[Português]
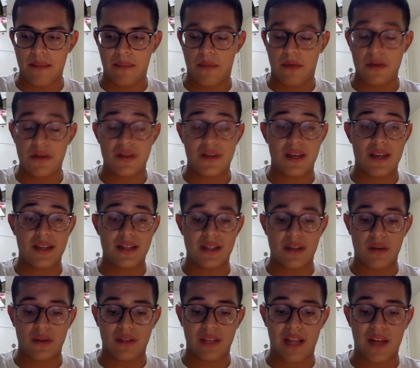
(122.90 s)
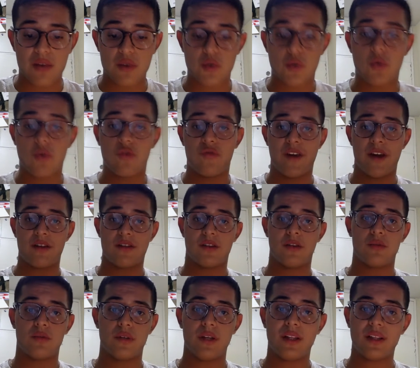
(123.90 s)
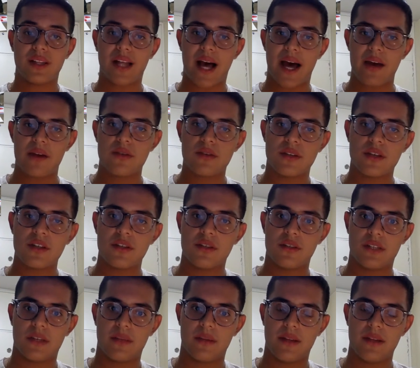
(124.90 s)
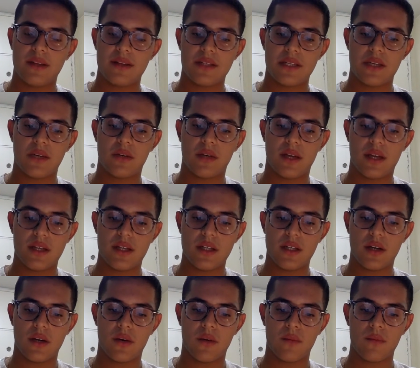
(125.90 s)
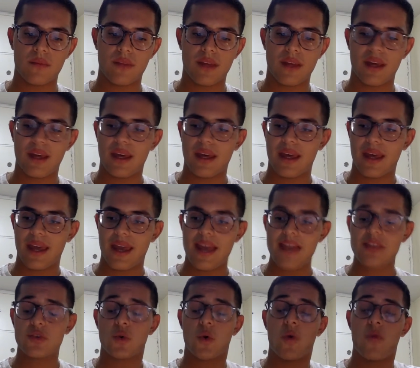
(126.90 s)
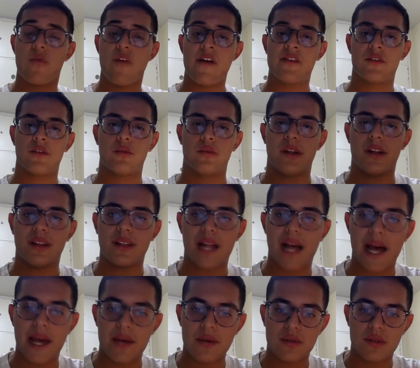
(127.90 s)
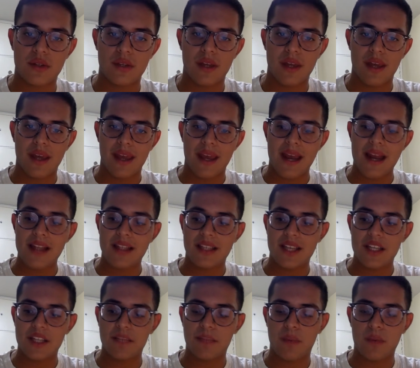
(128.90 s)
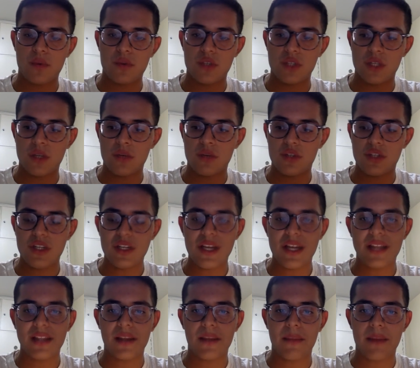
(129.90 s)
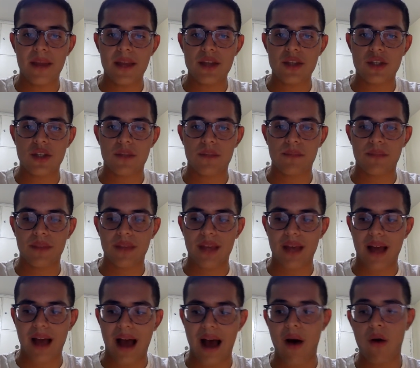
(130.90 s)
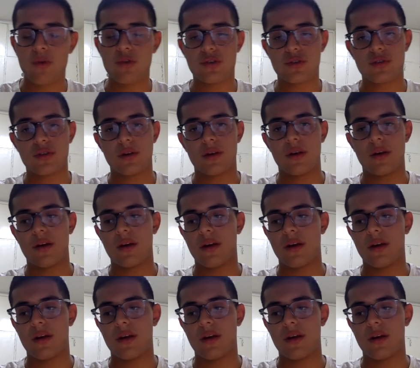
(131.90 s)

pode-se ressaltar os governos autoritários que se estabeleciam na região. Esses governos autoritários, eles respondiam diretamente aos